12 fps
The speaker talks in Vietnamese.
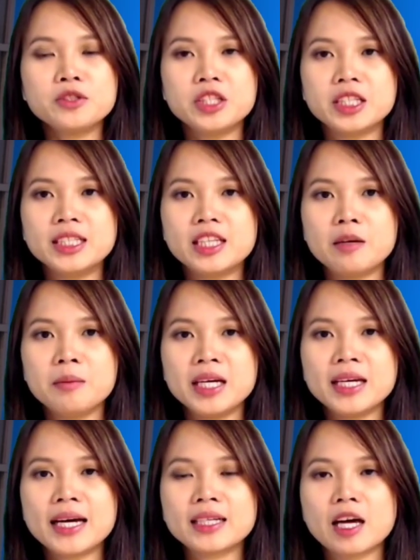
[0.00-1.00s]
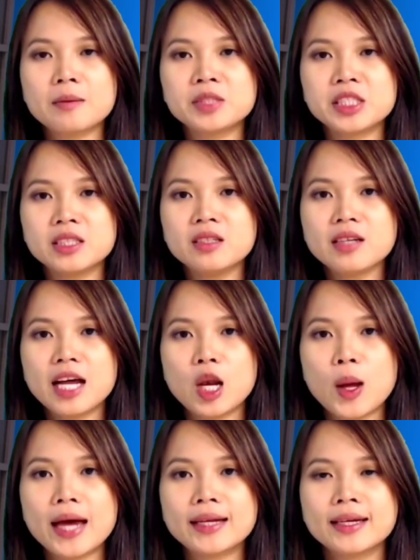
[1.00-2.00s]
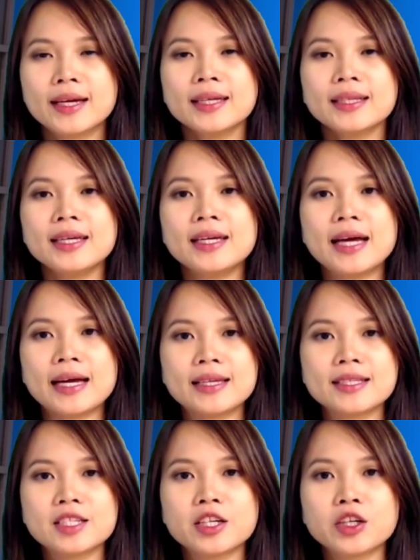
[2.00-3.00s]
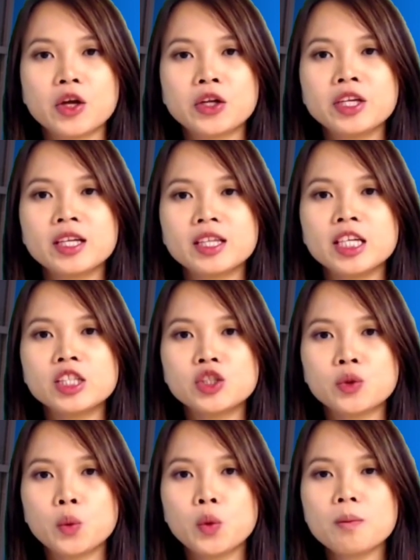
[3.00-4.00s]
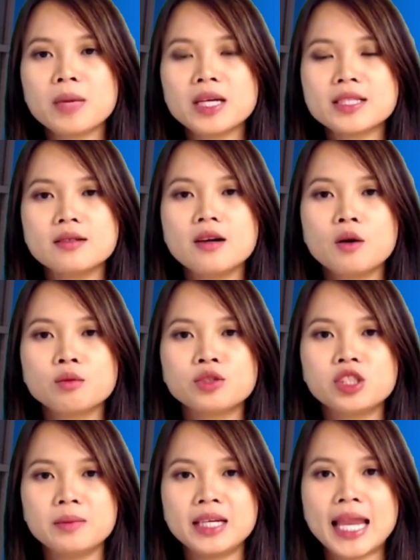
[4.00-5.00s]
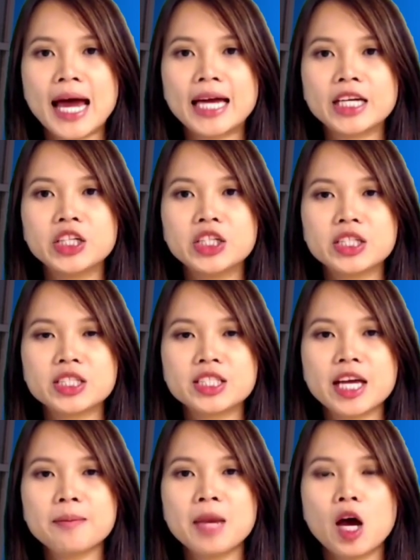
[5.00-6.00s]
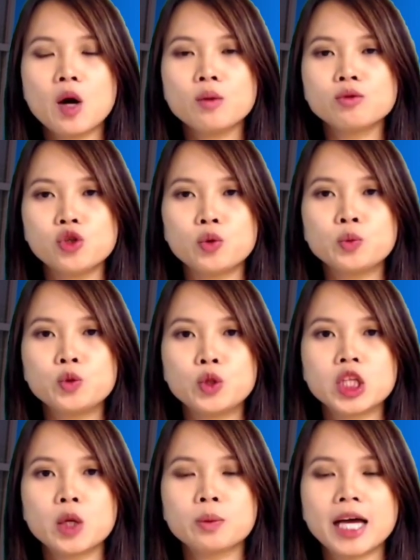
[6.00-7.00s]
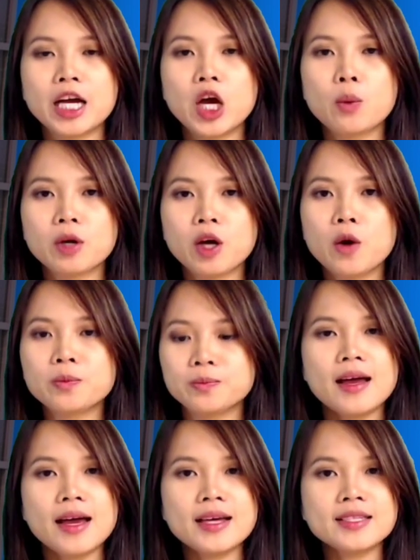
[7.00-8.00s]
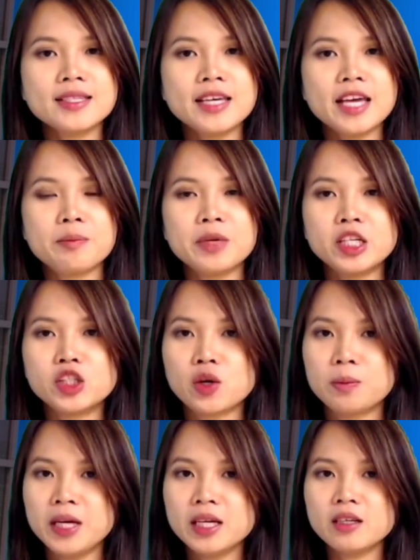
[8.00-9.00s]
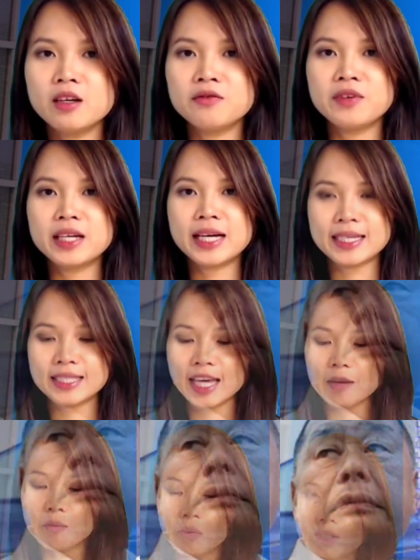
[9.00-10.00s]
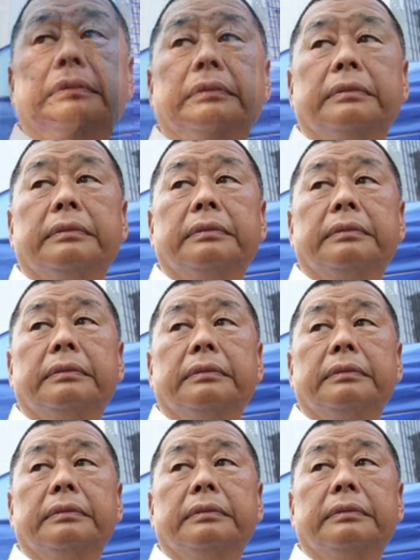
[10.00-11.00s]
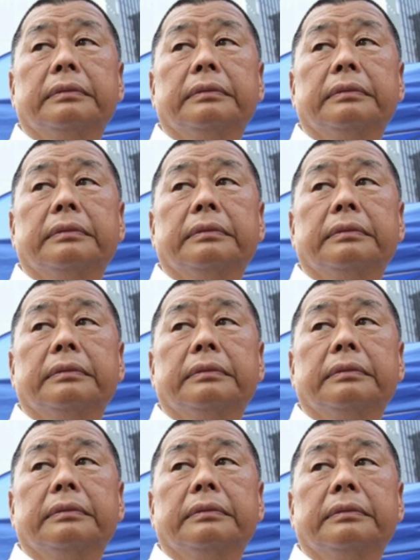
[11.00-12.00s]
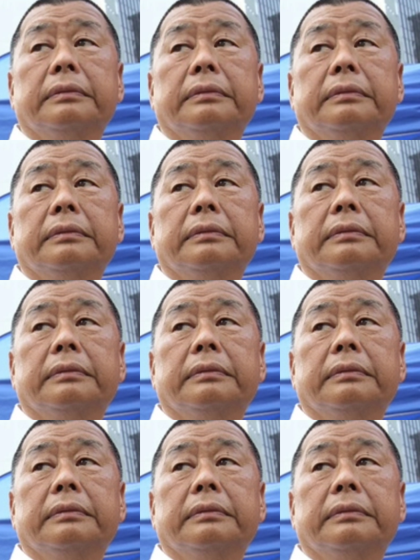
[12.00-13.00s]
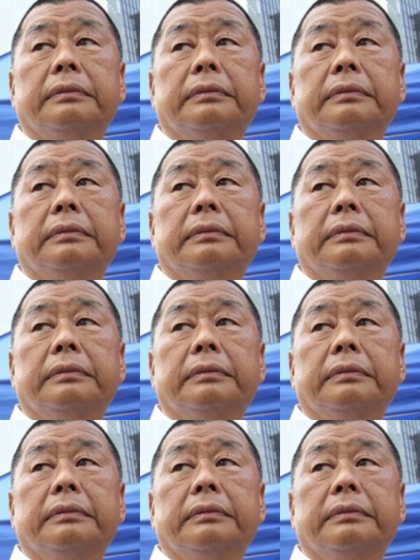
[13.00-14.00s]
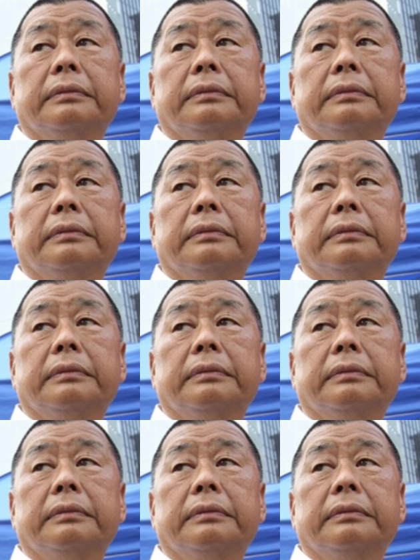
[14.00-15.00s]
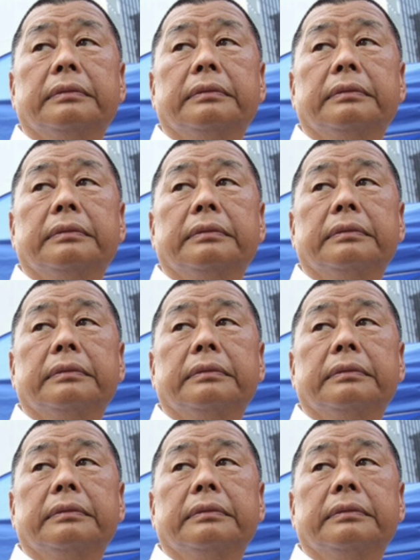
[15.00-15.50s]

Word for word: Bộ trưởng Y tế Mỹ đang thăm chính thức Đài Loan, thì cả thế giới đón nhận tin Trung Quốc bắt giữ ông Jimmy Lai, người được xem là ông trùm truyền thông tại Hồng Kông. SCMP cho biết đơn vị cảnh sát mới thành lập, chịu trách nhiệm thực thi luật an ninh, đã bắt giữ ông Jimmy Lai tại nhà riêng của ông ngay khi